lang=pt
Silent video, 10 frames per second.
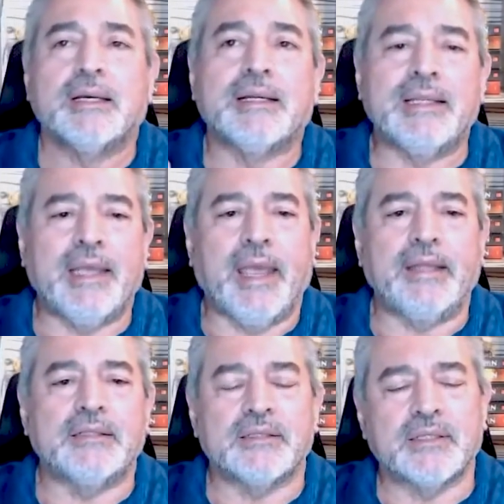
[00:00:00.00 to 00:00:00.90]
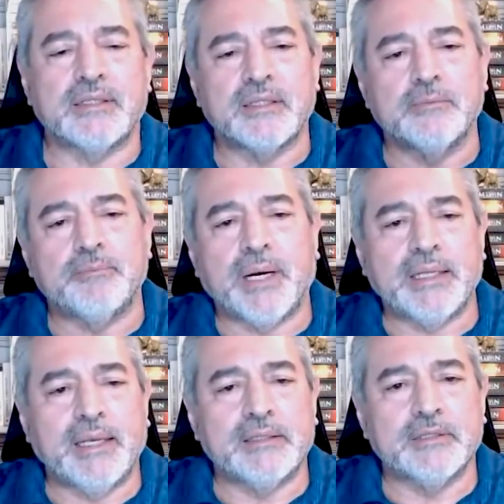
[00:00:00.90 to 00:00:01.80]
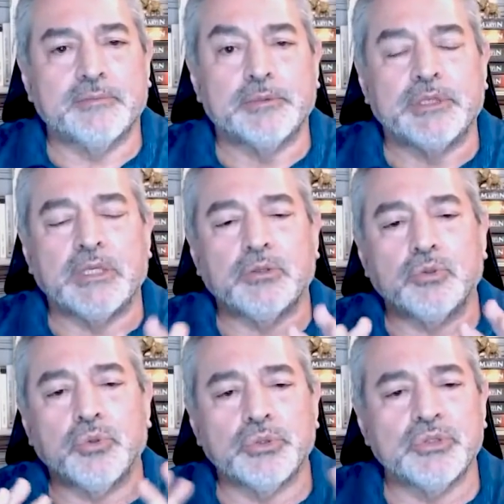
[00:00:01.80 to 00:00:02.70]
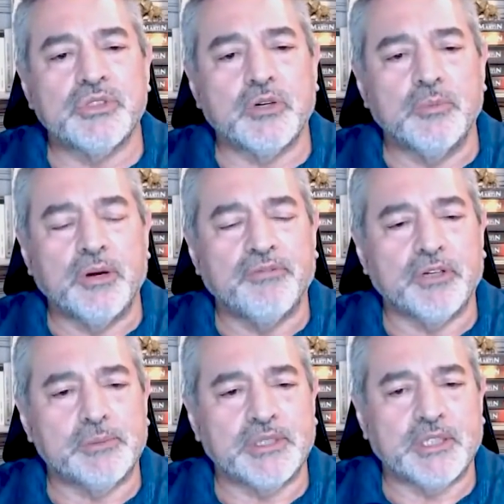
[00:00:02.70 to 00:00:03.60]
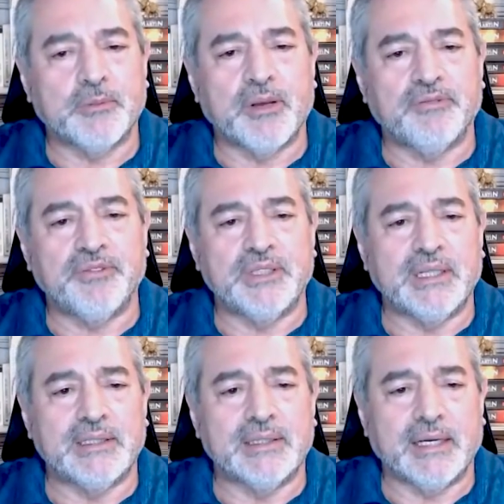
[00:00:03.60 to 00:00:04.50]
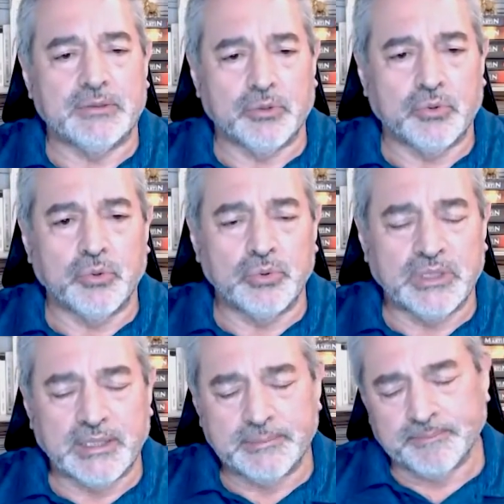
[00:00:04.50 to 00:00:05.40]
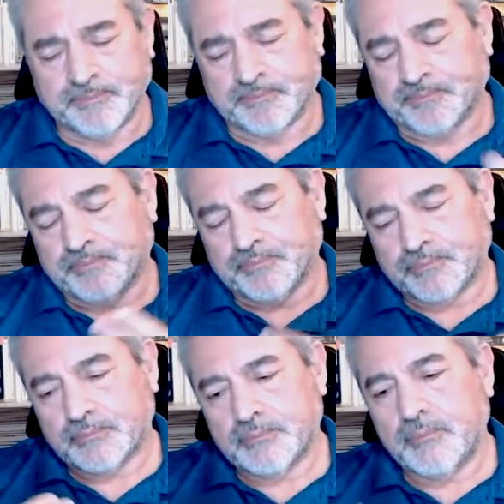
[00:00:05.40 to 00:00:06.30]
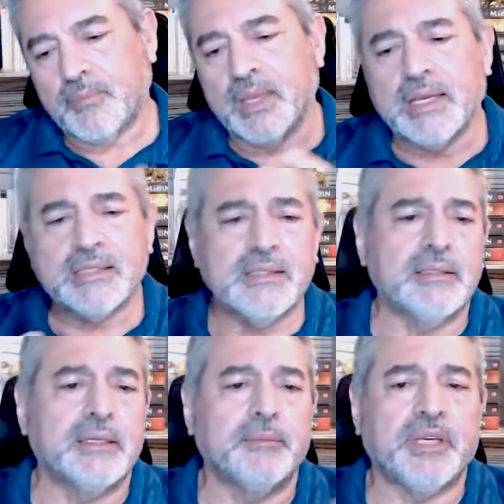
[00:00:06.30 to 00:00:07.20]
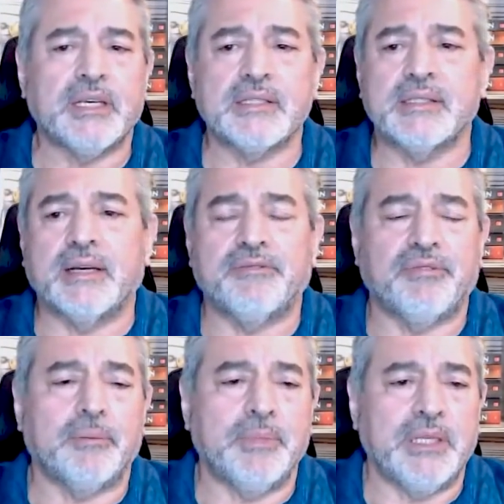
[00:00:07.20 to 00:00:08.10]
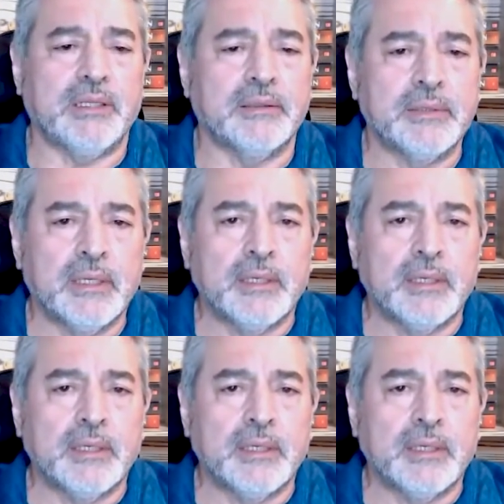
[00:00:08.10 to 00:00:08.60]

clientes que são parentes, porque todos, de alguma forma, têm uma fidelidade oculta às dinâmicas da família.